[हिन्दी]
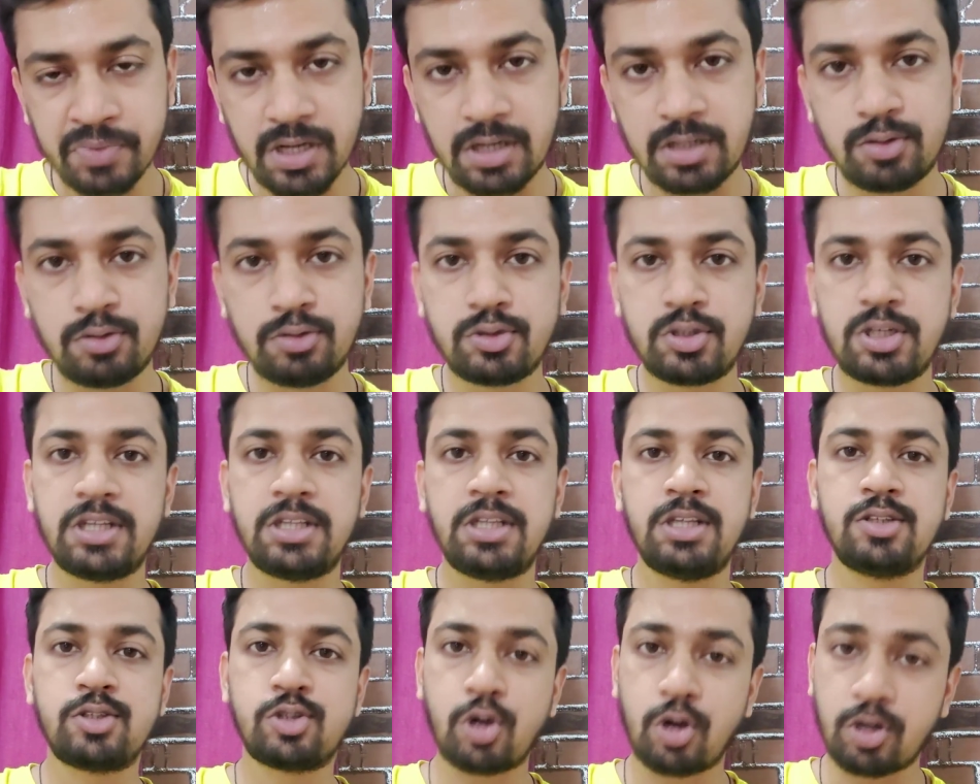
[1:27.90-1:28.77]
और दूसरे
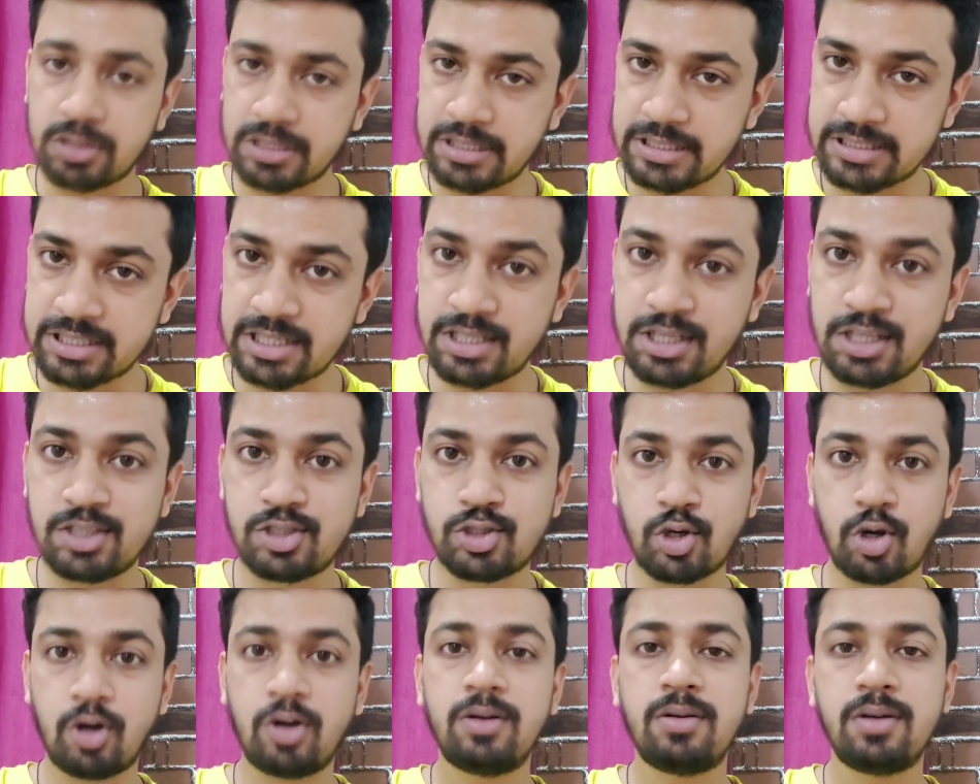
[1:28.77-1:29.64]
दिन 100 तीसरे दिन
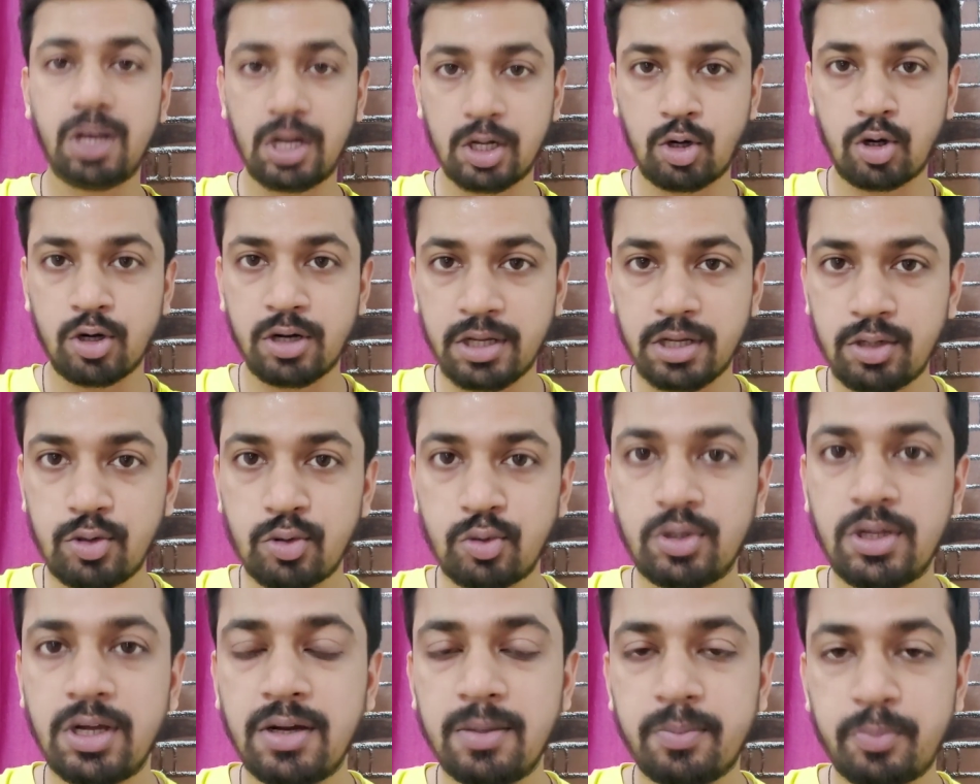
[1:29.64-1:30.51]
100 अकॉर्डिंग टू
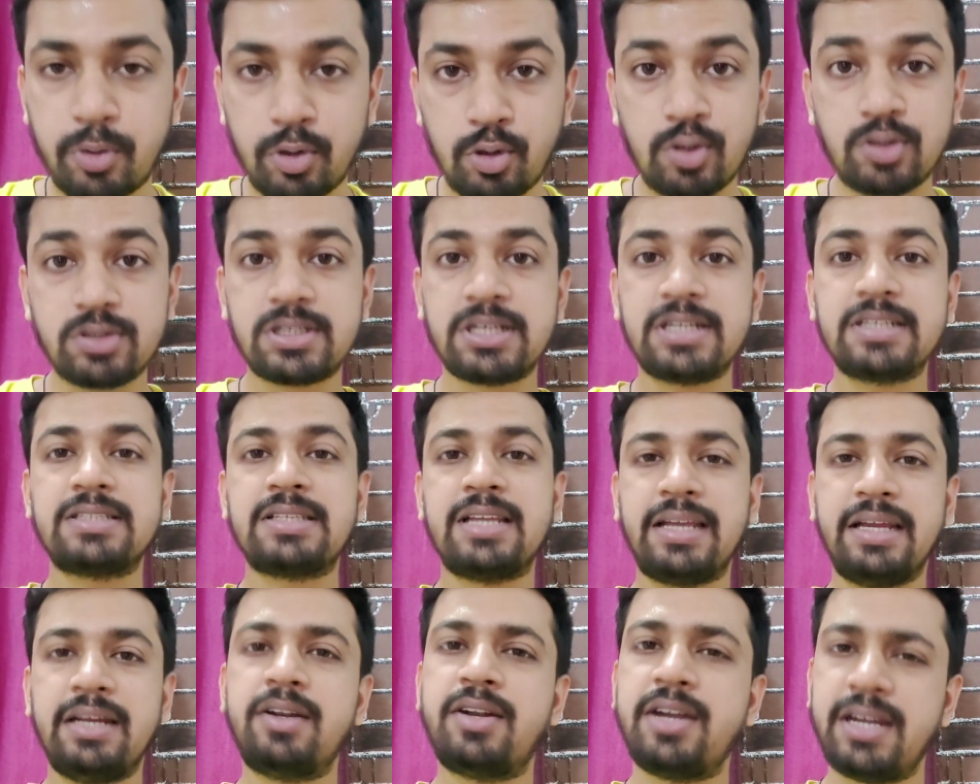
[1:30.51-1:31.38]
द प्रोड्यूसर्स
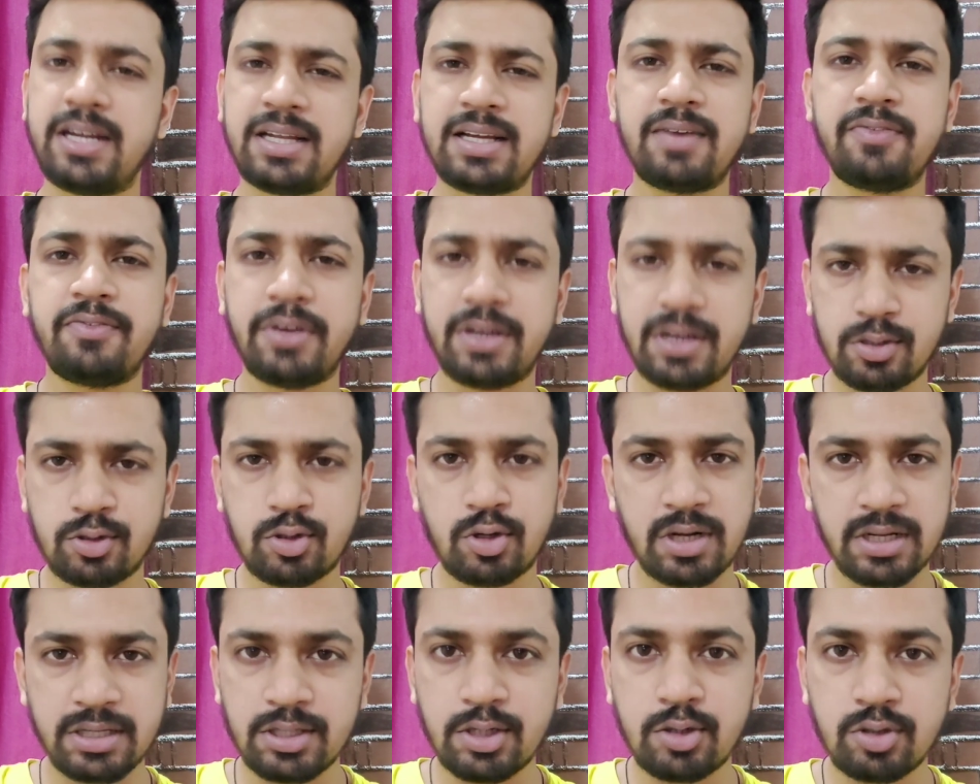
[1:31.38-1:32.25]
लेकिन ट्रेड का फिगर
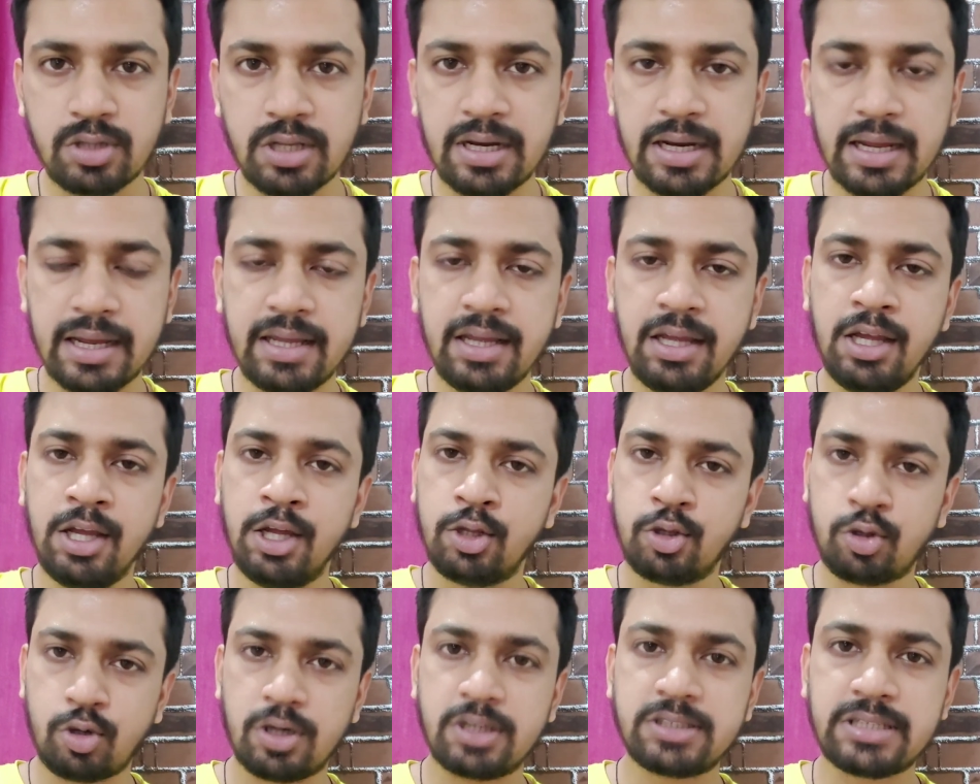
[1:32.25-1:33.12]
थोड़ा इधर उधर है
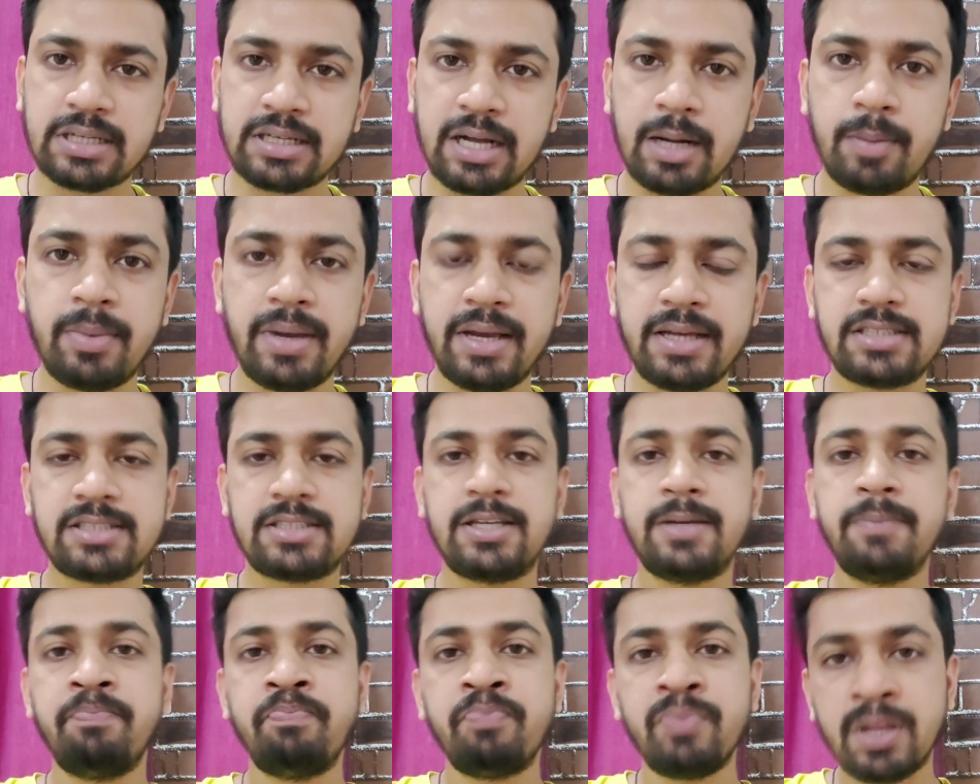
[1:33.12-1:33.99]
थोड़ा सा कम है
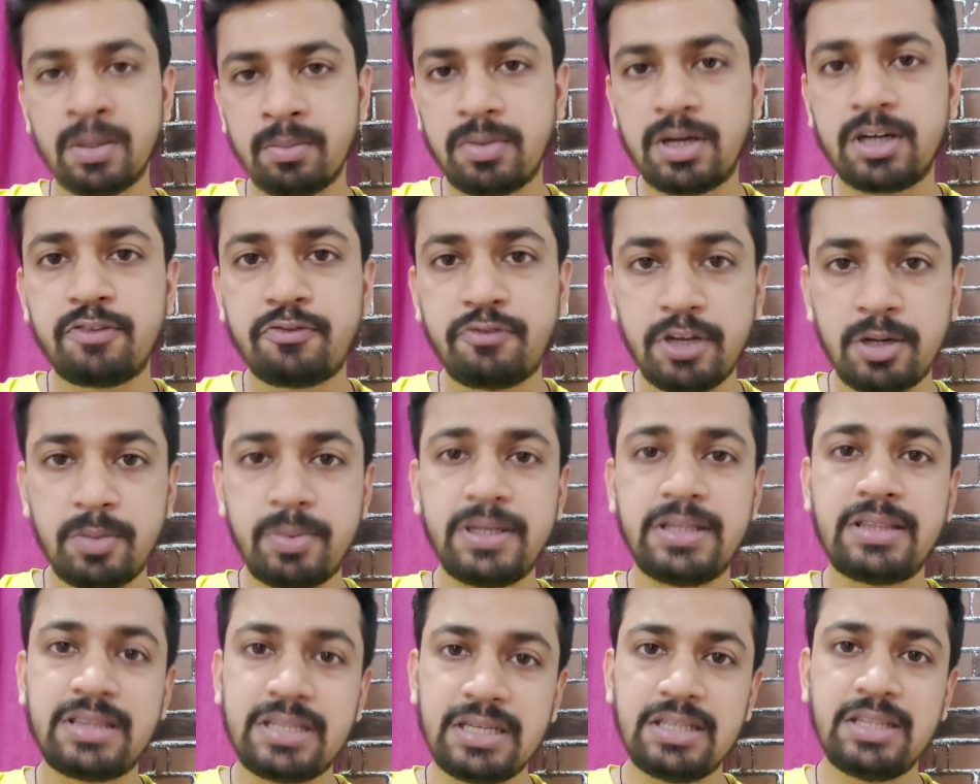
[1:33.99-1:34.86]
इससे बट फिर
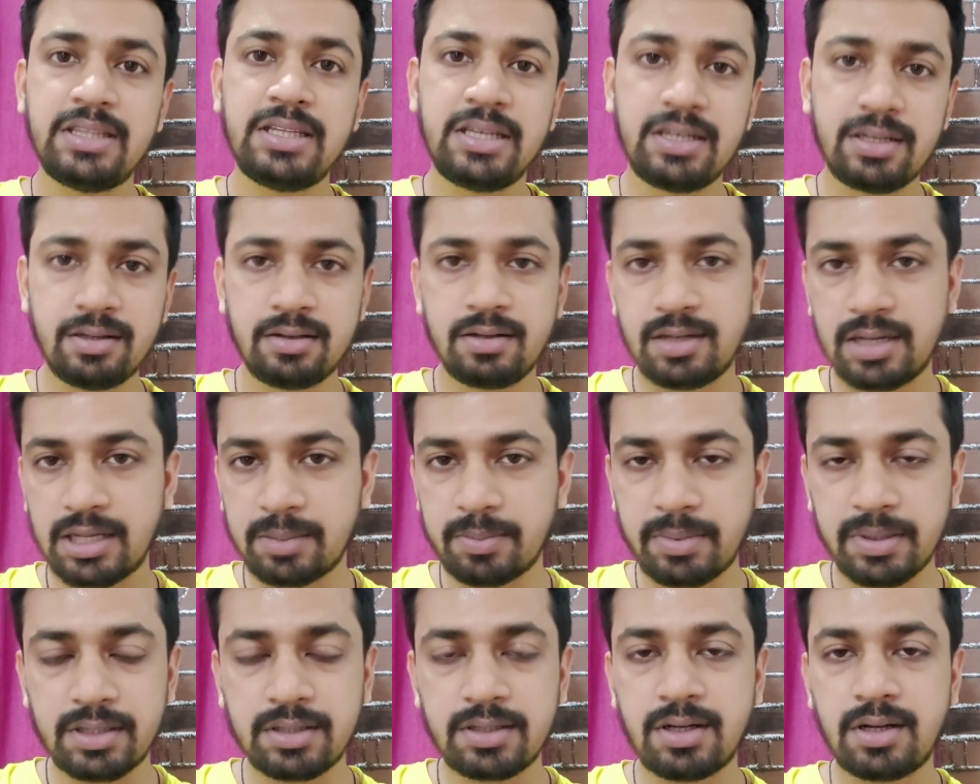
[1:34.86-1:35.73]
भी तीन दिन
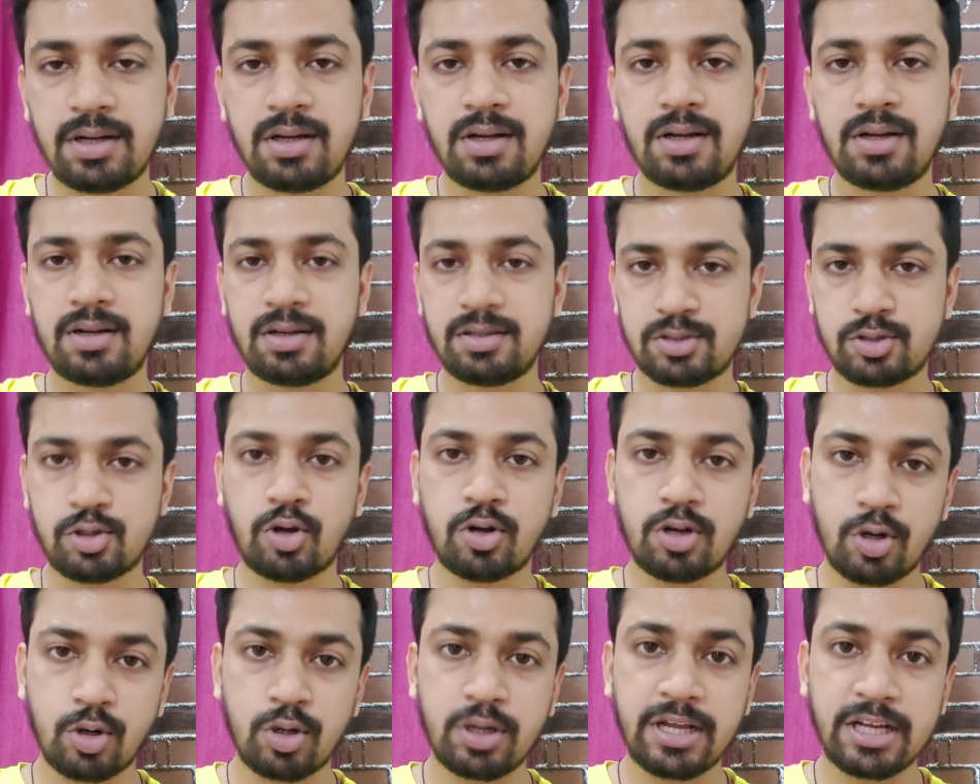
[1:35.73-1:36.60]
लगभग
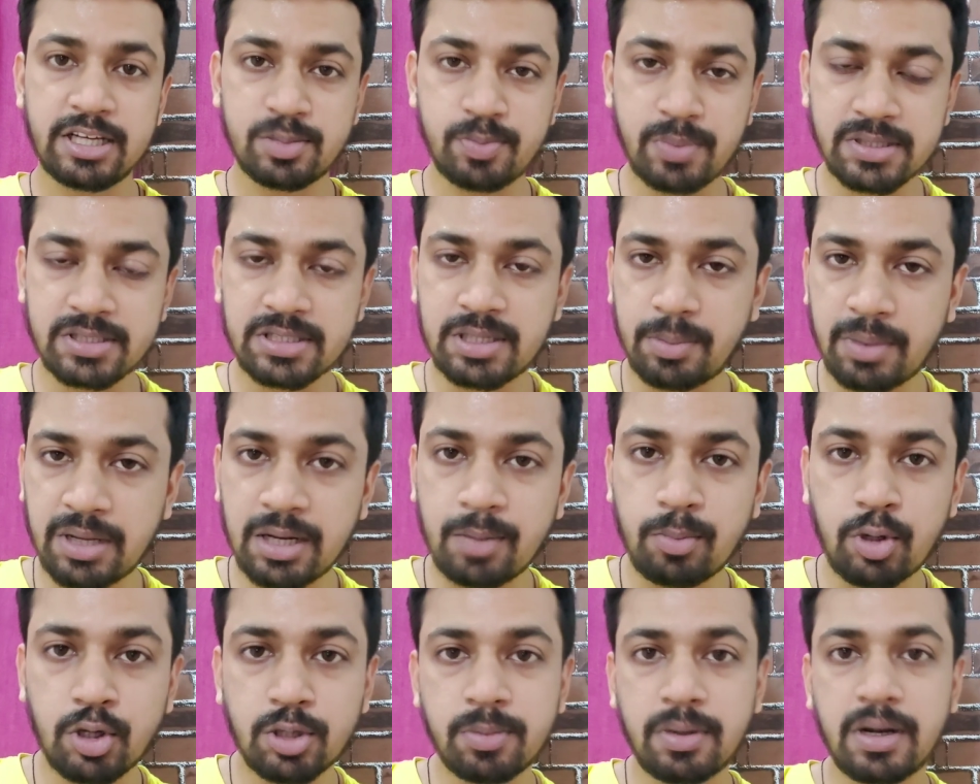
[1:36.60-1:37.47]
सौ करोड़ के आसपास
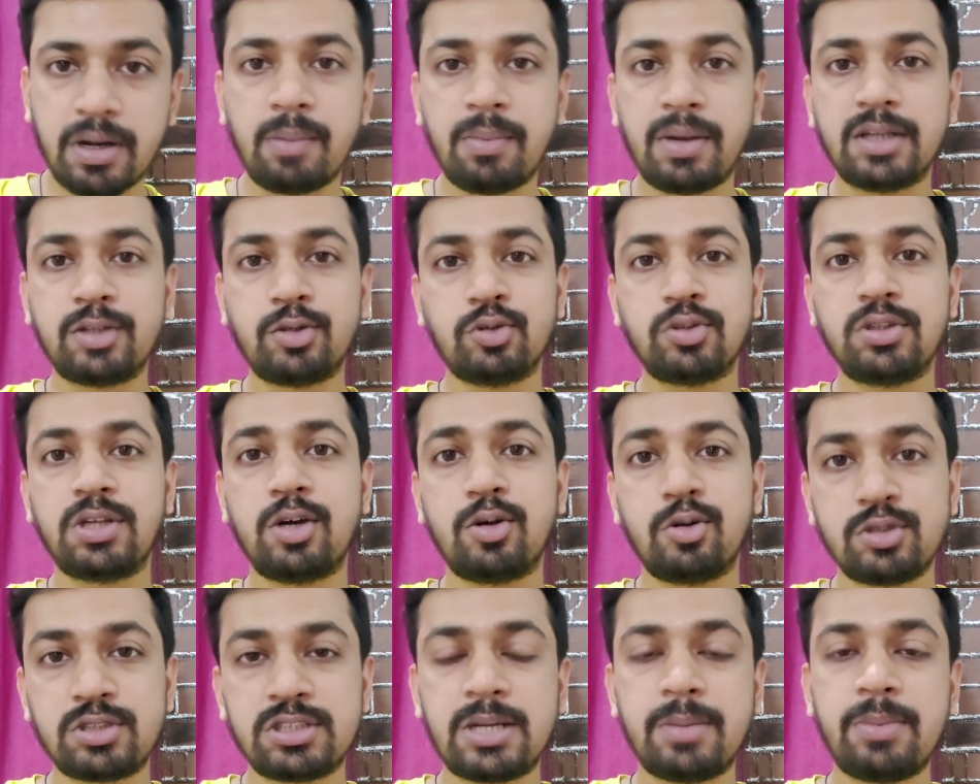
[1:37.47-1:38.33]
कमाना बहुत बड़ा बात होता
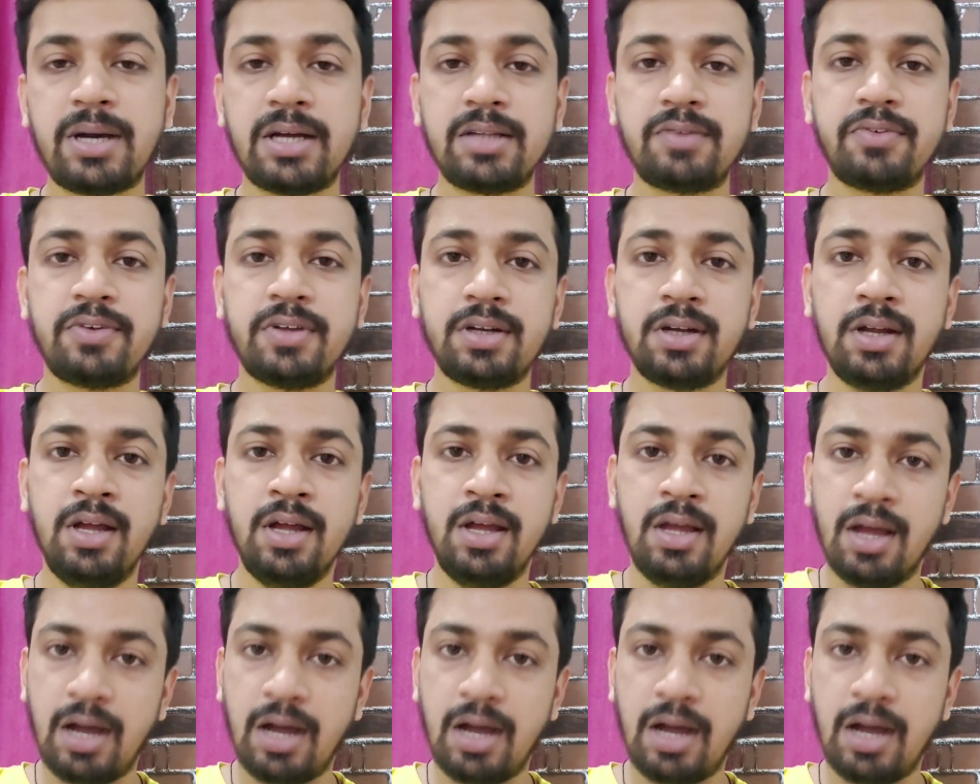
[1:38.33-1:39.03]
है और उसके बाद फिर